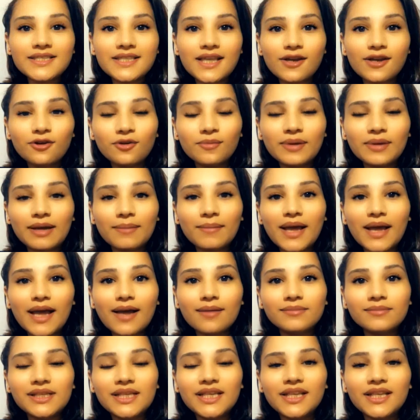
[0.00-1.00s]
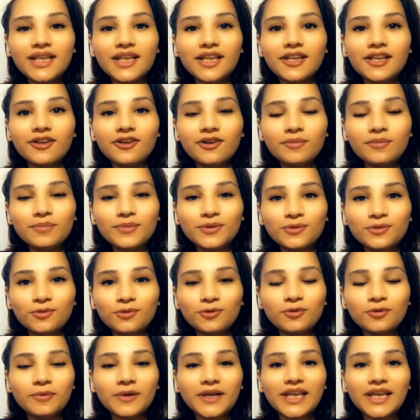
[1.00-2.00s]
ازيكم يا جماعه عاملين ايه يا رب
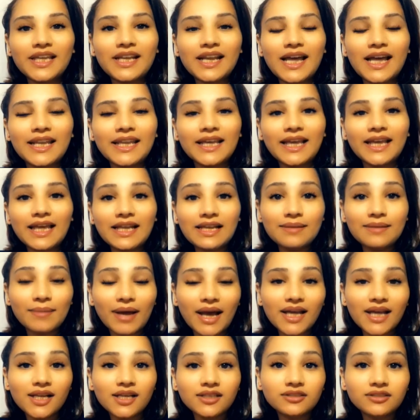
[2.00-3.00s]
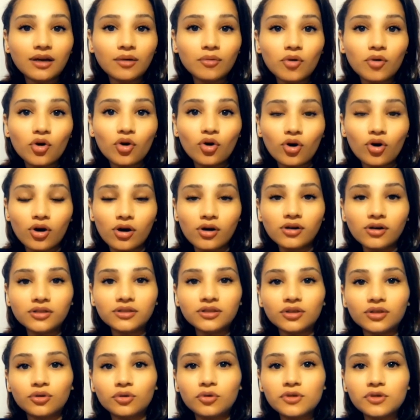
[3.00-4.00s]
تكونوا بخير هنتكلم على
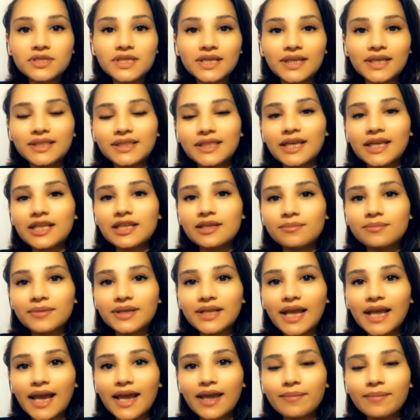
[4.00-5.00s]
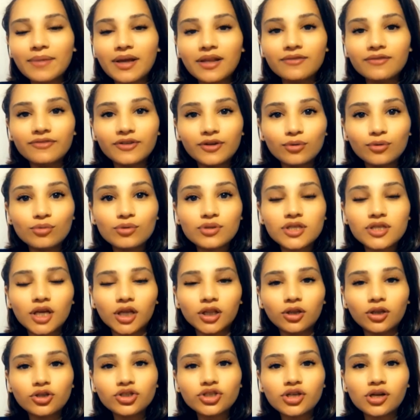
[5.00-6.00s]
توقعات الجزء الثاني من عام
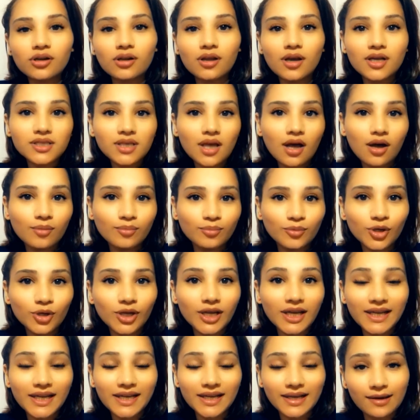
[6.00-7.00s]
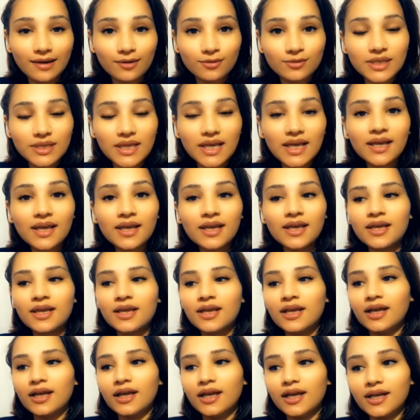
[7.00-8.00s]
2019 لاصحاب برج الجوزاء
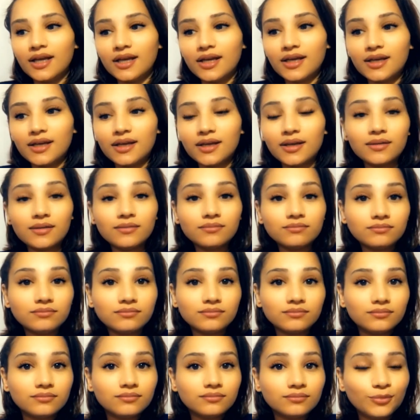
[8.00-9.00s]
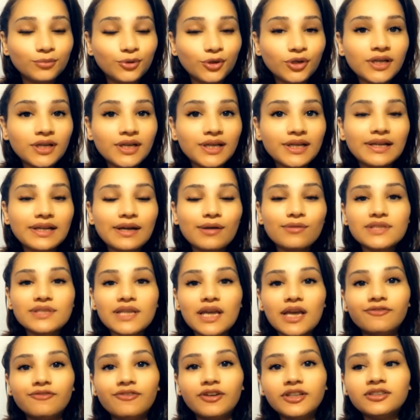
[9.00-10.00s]
آه، برج
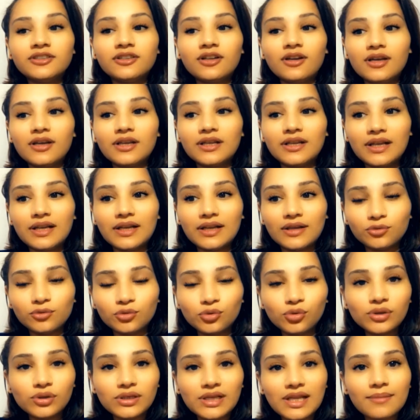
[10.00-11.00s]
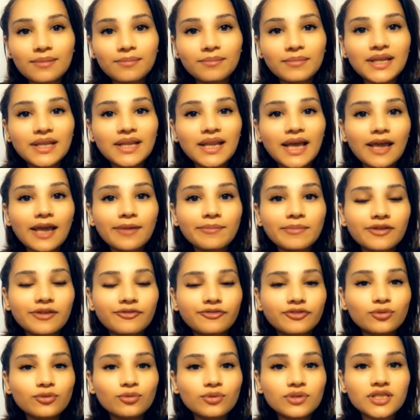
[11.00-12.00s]
الجوزاء الفترة الأولى من عام
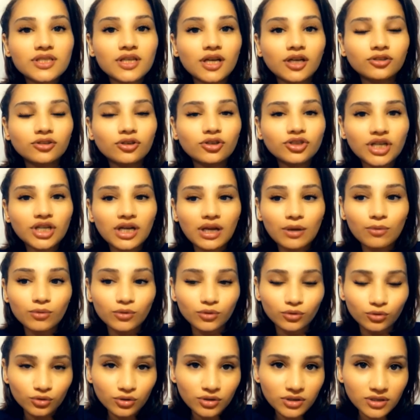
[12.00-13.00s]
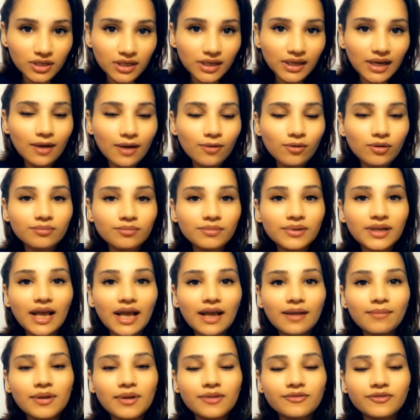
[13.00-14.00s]
2019 أو النص الأول
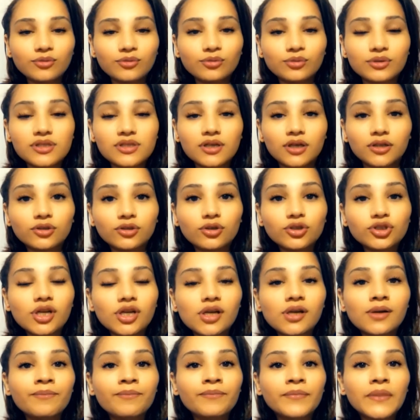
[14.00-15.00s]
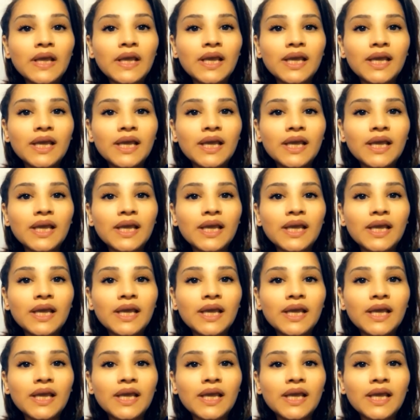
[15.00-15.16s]
من عام 2019